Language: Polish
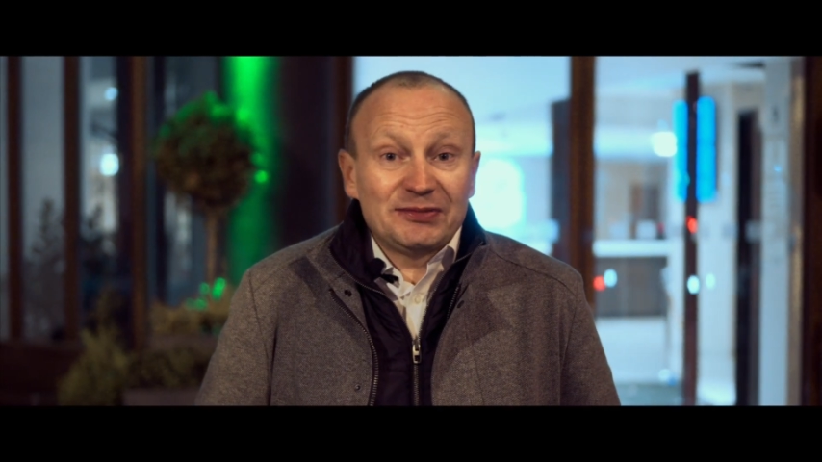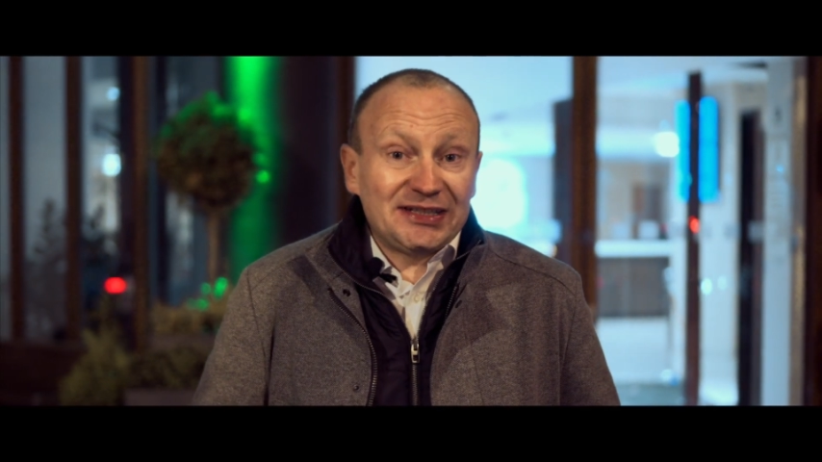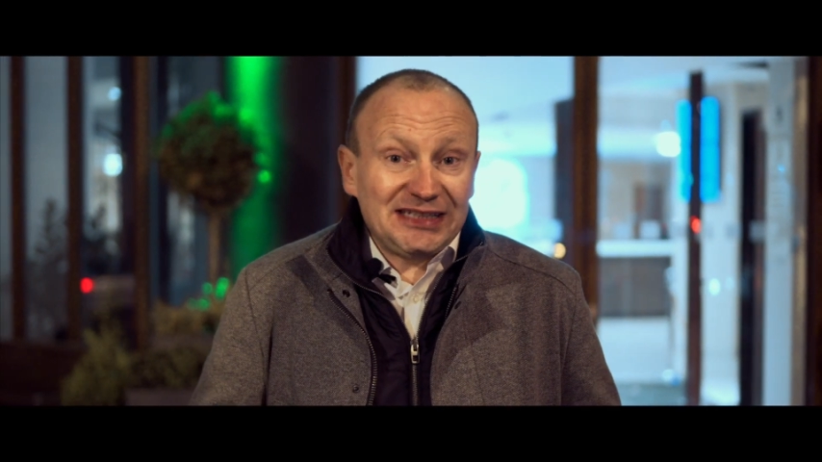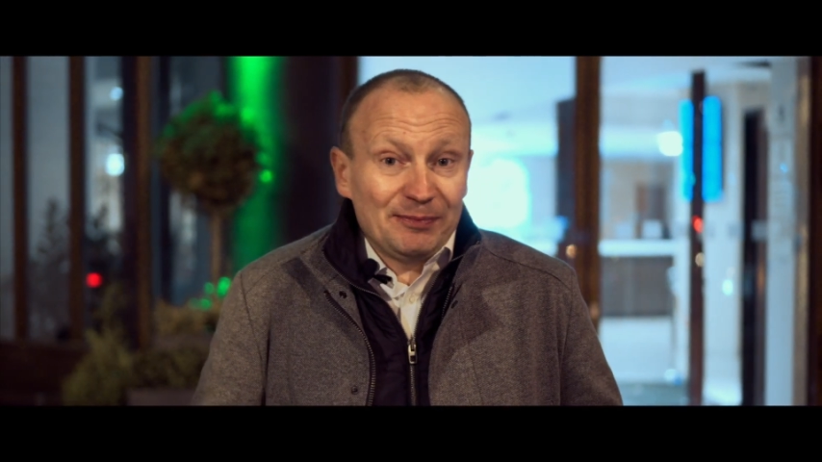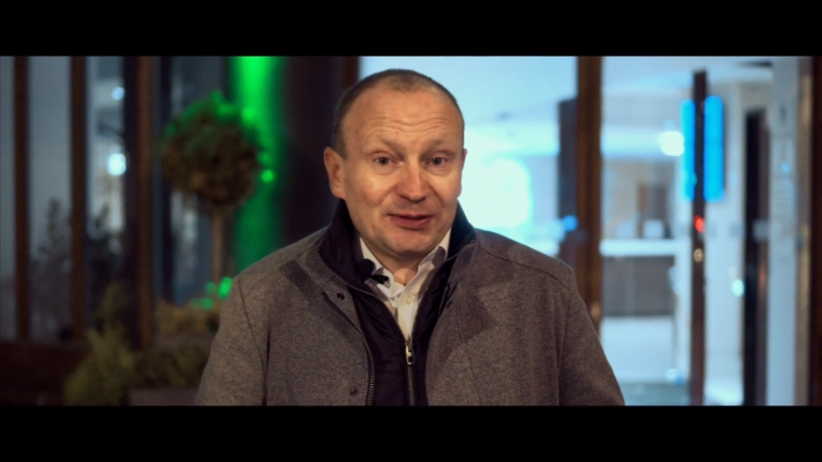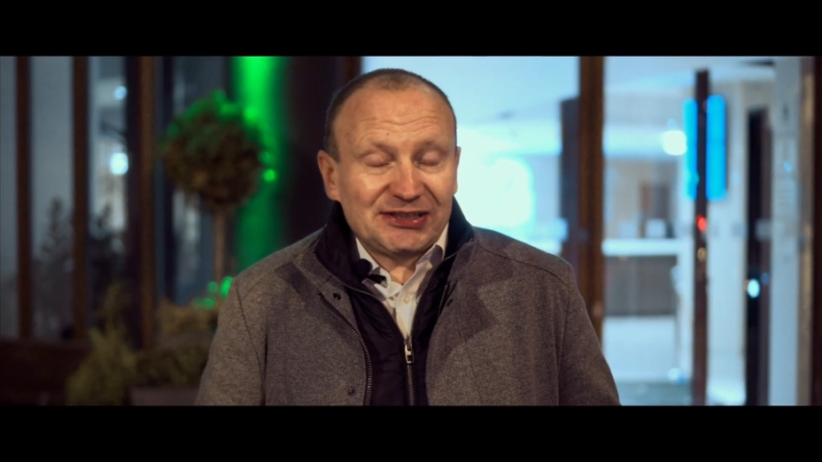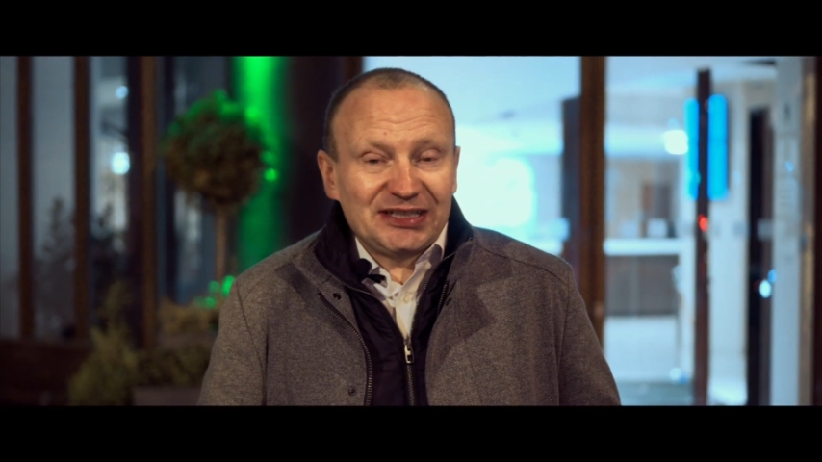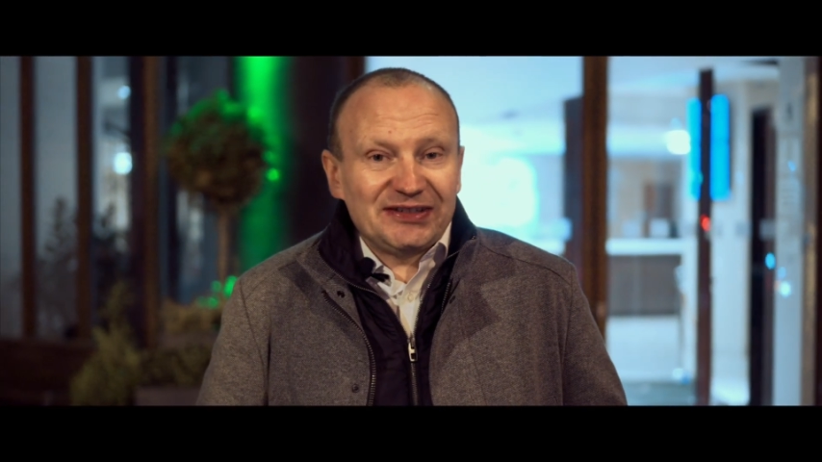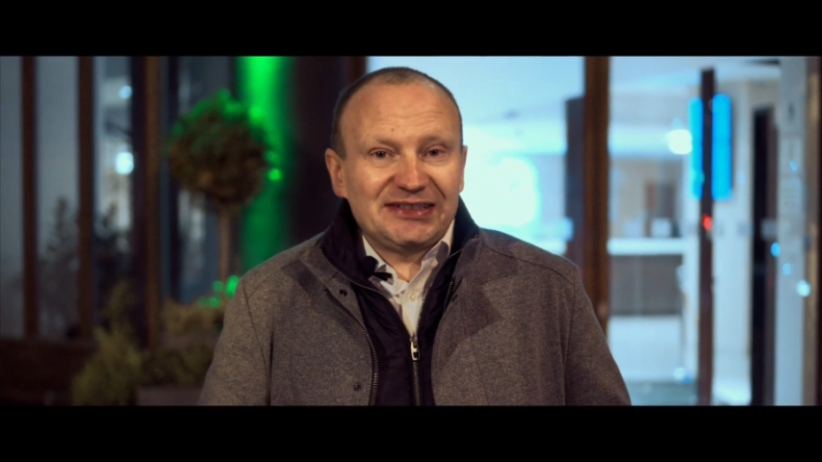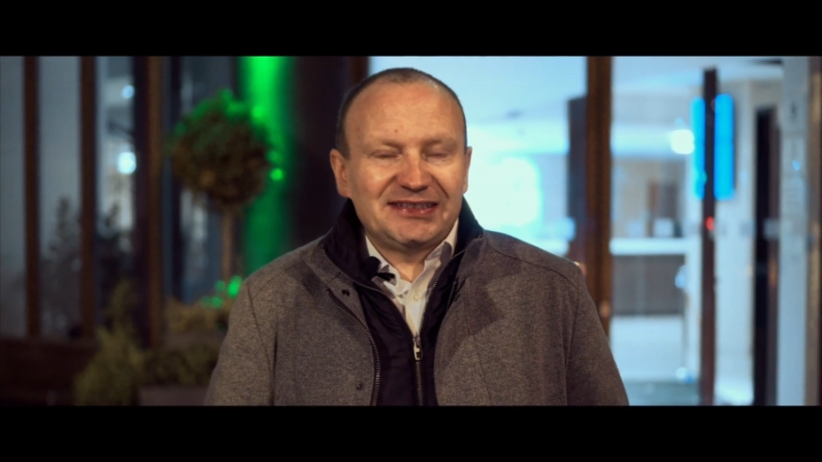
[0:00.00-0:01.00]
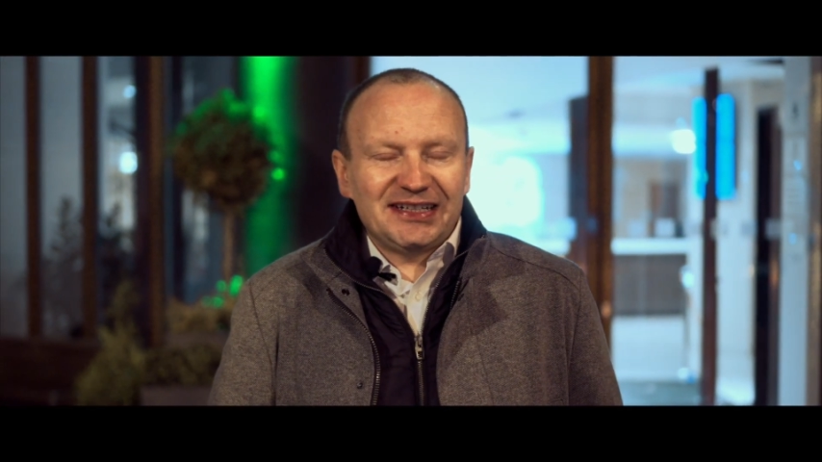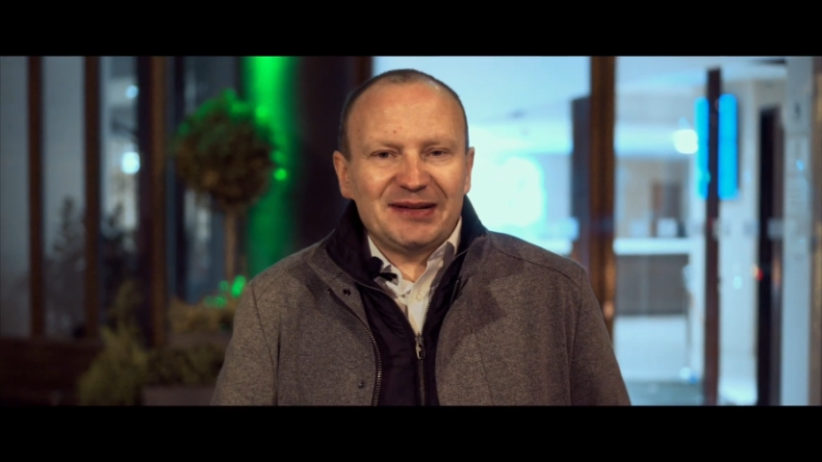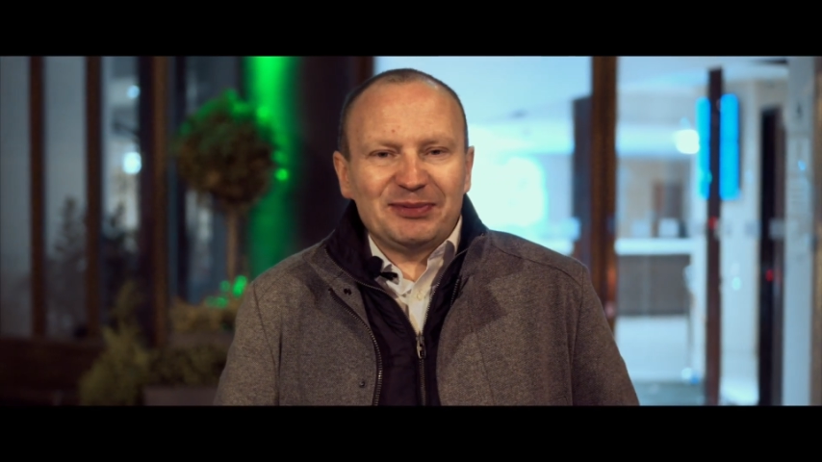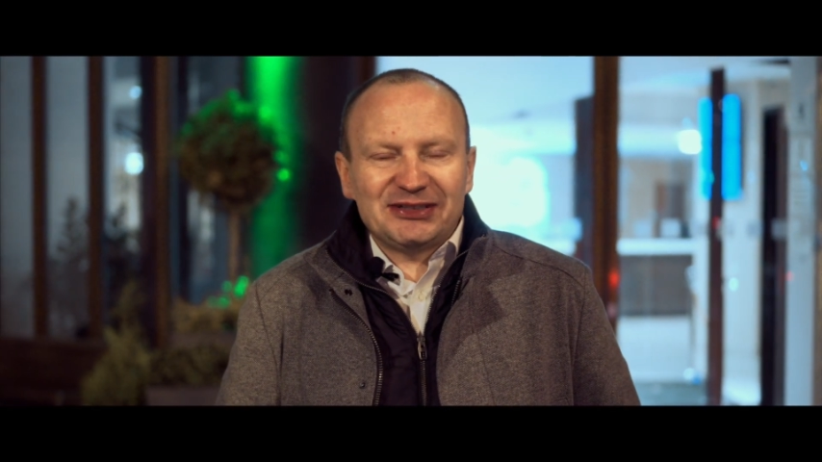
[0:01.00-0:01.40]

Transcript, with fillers: przez cały proces inwestycyjny.